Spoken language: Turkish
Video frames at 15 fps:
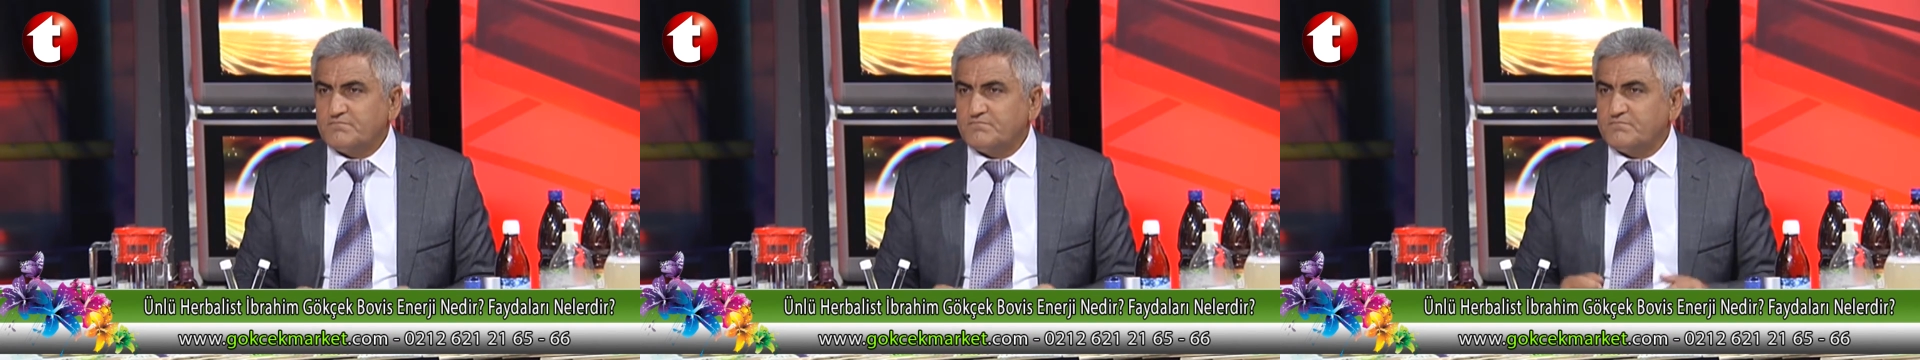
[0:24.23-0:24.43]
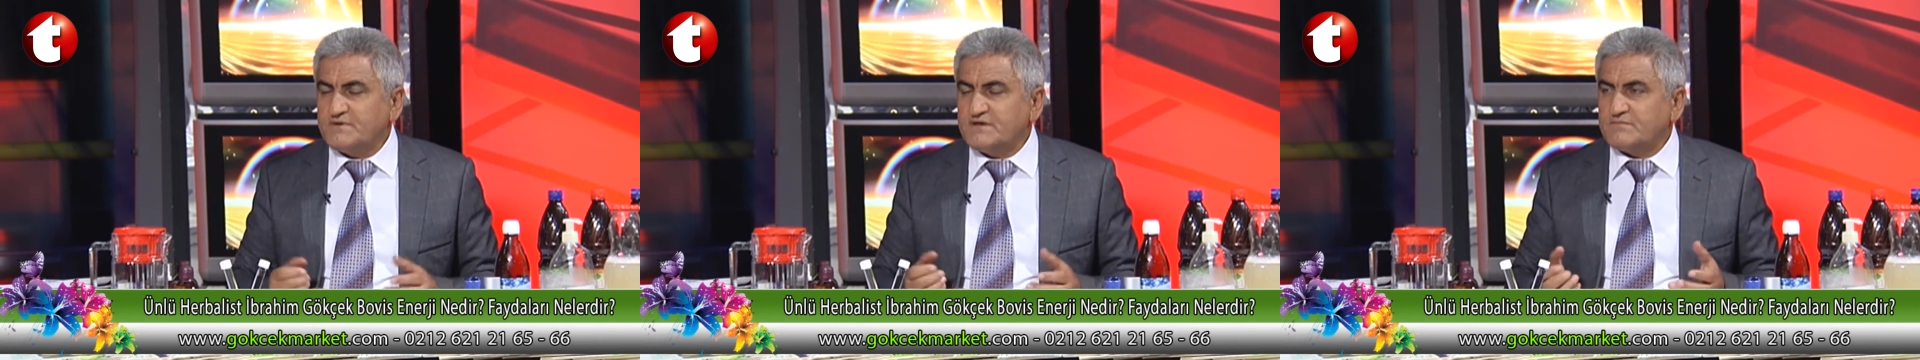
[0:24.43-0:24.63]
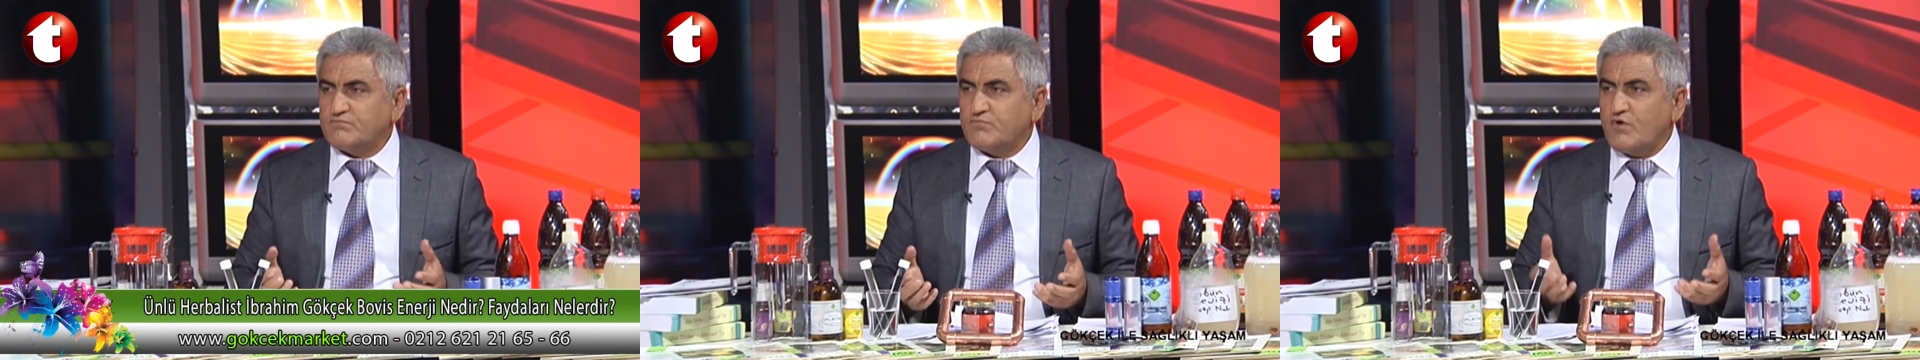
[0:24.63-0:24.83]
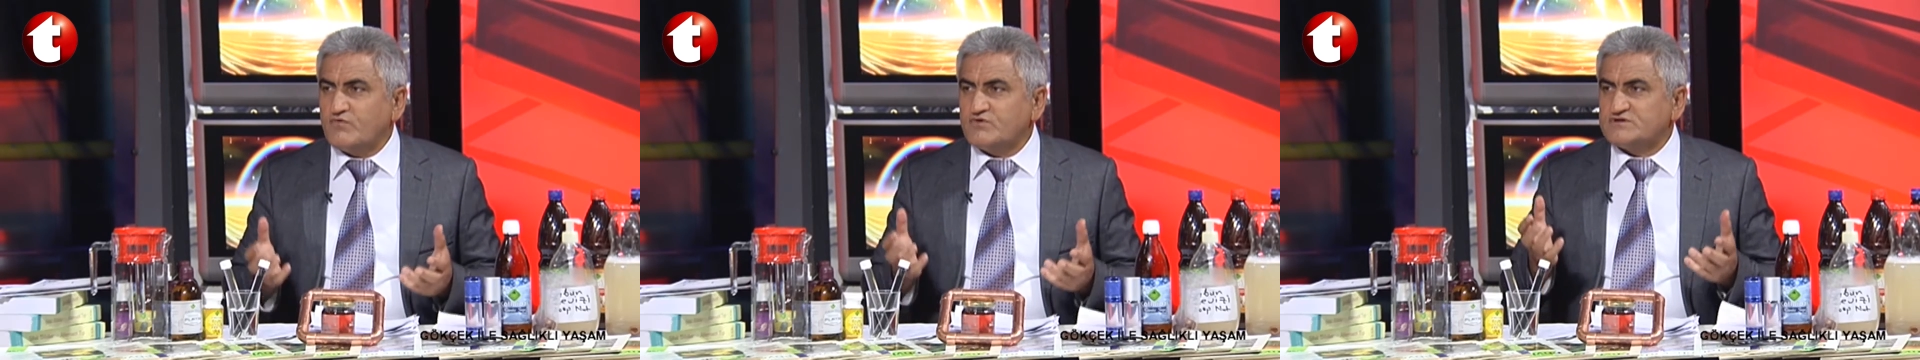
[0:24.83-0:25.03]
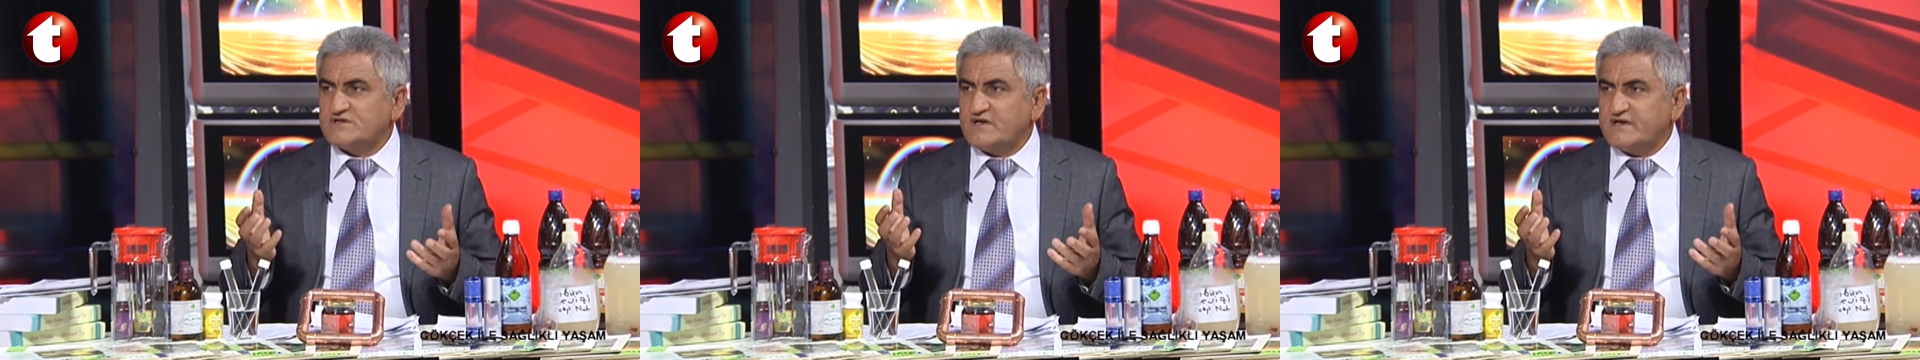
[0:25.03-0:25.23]
bir
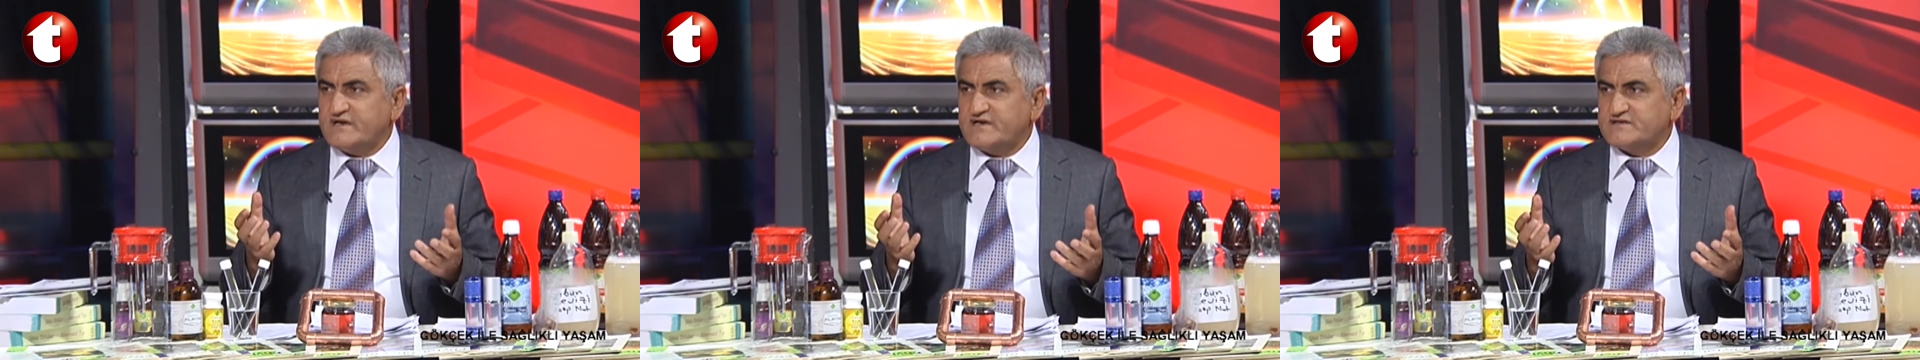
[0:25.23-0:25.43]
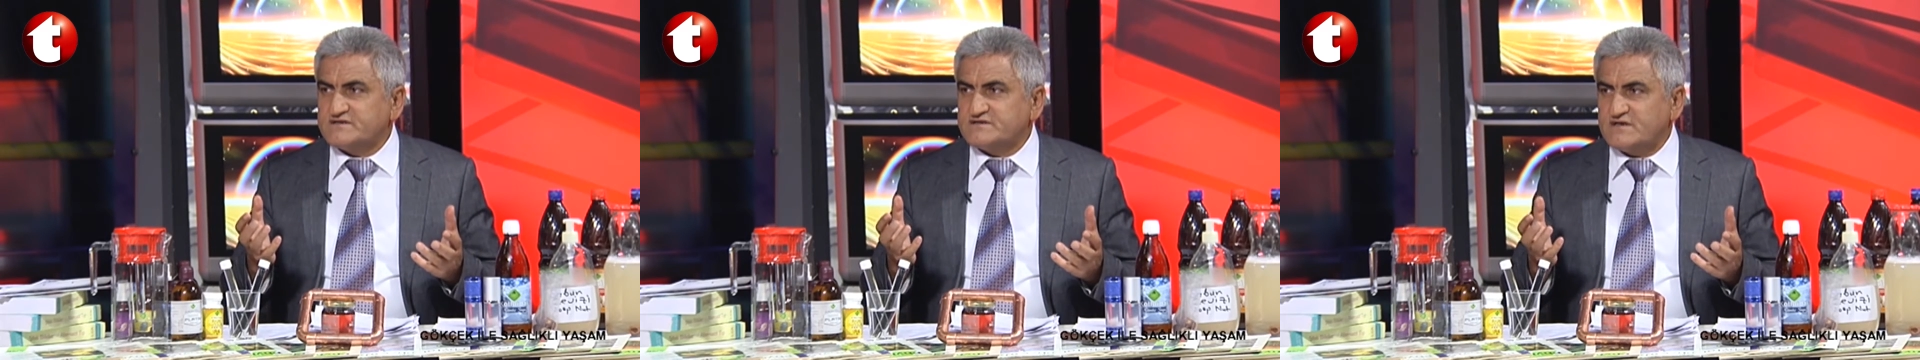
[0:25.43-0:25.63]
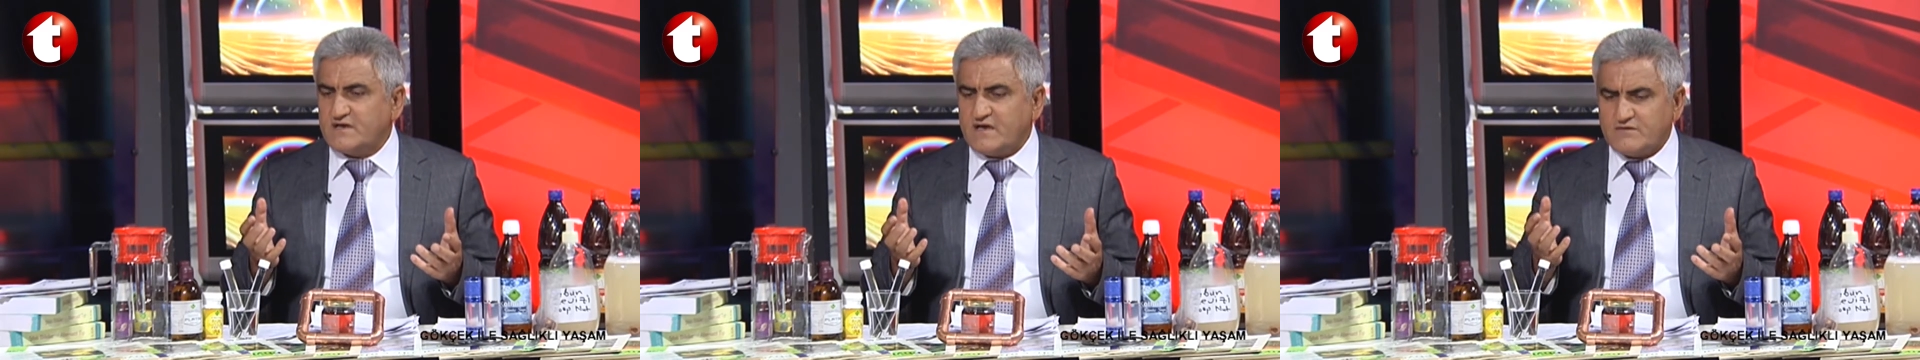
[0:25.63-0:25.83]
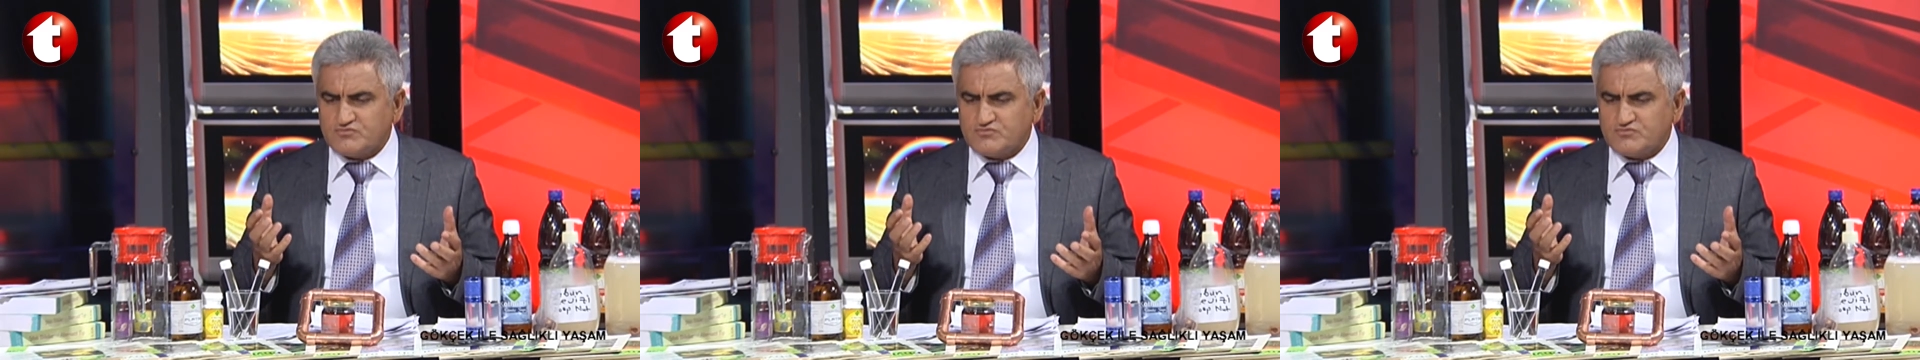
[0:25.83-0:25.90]
Bovis enerjisi.